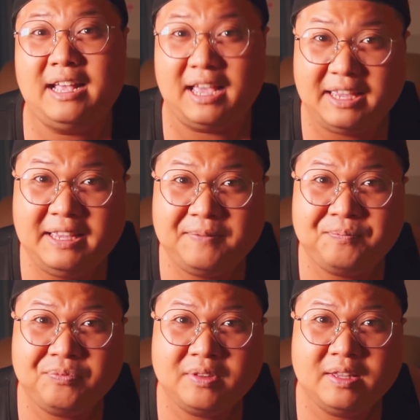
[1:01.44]
kỷ
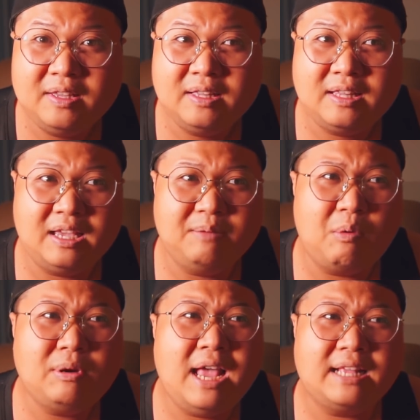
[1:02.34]
thì
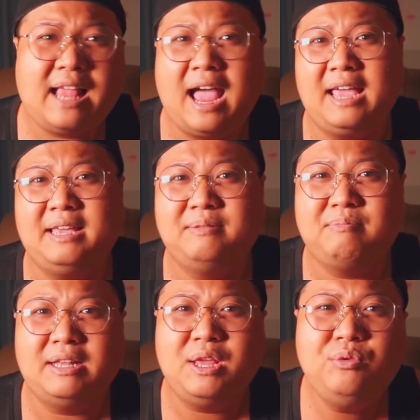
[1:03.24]
một cái đề tài
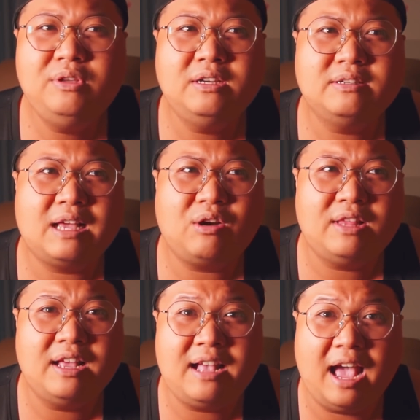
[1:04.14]
mà nếu như người ta có
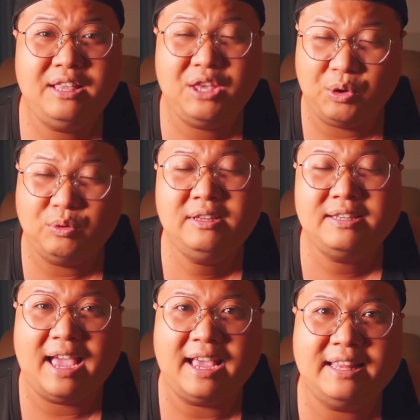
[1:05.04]
thể kể nhiều đến
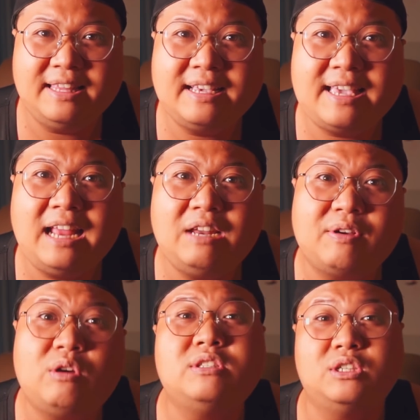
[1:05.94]
như vậy chắc chắn là
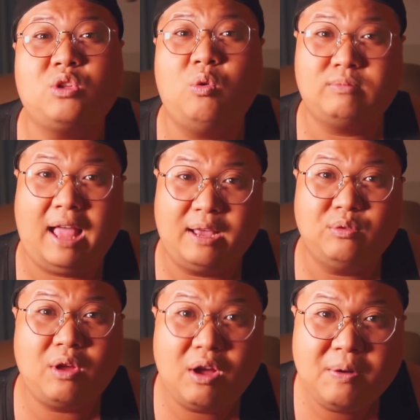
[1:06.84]
phải có sự tồn tại
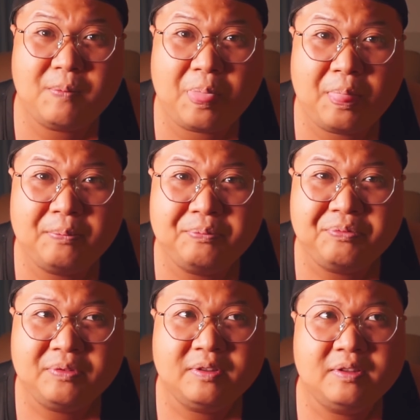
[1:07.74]
của nó
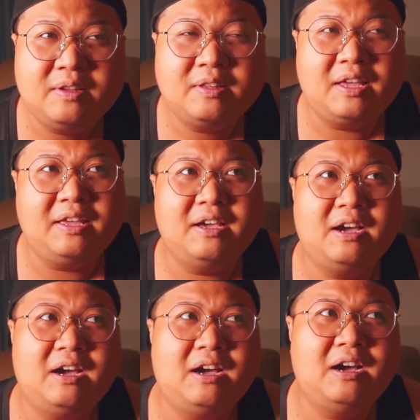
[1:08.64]
thì
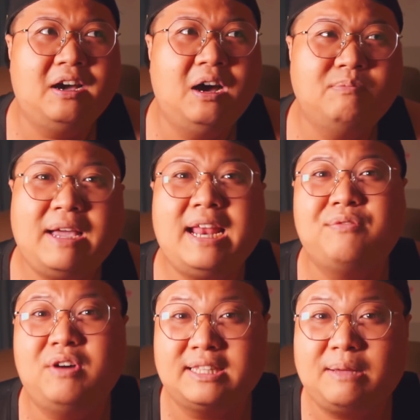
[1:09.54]
uh, hôm nay
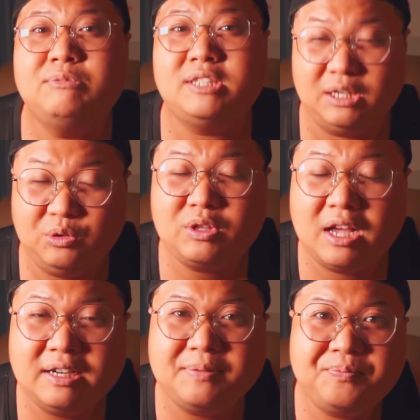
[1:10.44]
là phần tâm sự của
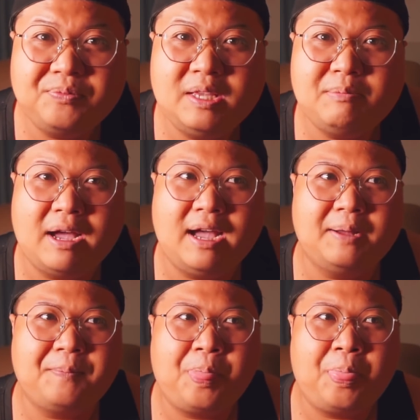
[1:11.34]
tân nhưng mà